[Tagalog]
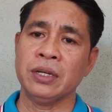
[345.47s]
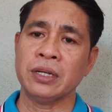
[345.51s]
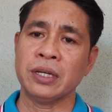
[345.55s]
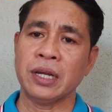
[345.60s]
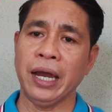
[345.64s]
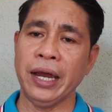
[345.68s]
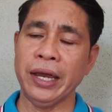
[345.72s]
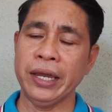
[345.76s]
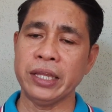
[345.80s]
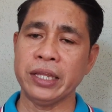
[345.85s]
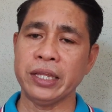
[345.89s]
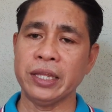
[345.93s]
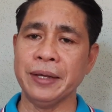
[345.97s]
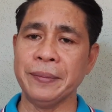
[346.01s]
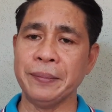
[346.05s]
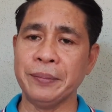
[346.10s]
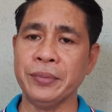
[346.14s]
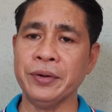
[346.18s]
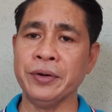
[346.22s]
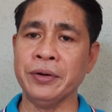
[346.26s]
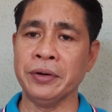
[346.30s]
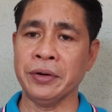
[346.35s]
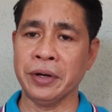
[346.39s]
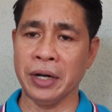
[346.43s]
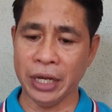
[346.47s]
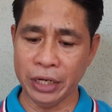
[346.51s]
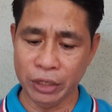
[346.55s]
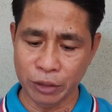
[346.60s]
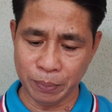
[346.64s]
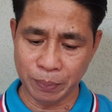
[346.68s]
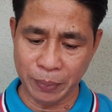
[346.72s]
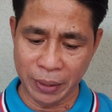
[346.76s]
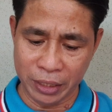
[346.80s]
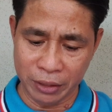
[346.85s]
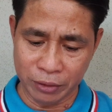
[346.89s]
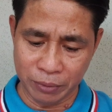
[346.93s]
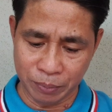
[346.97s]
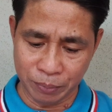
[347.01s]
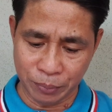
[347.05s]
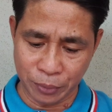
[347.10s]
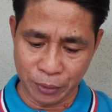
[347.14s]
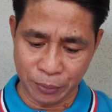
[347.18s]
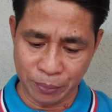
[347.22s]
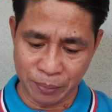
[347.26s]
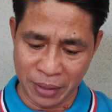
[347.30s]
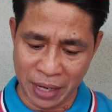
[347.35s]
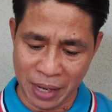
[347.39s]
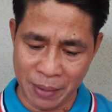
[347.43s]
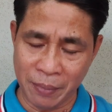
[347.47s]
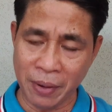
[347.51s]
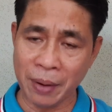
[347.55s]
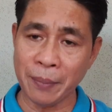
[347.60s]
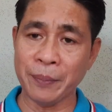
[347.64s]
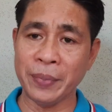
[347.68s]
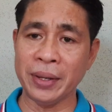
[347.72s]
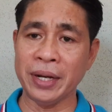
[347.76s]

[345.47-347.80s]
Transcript: Kahit na po ano pa yung problemang